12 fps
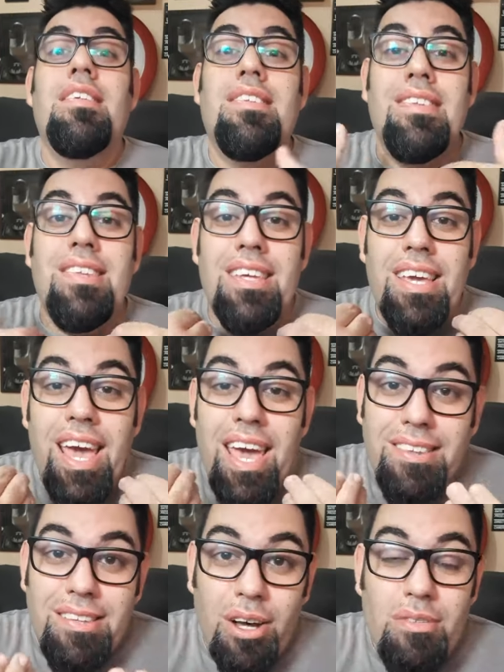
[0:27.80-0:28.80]
se
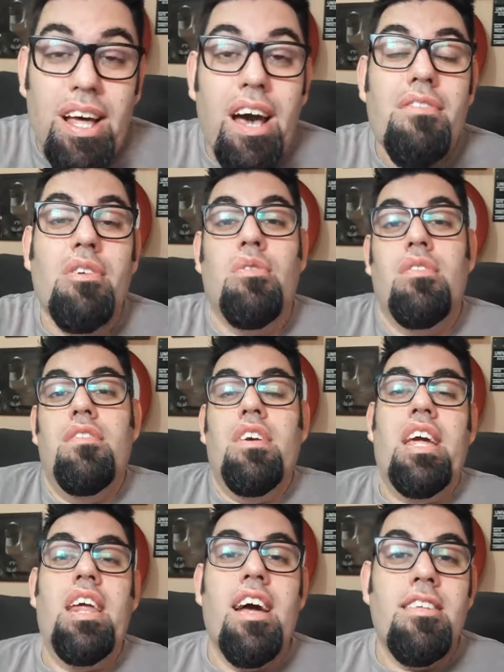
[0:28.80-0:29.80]
é saudável, inclusive, criar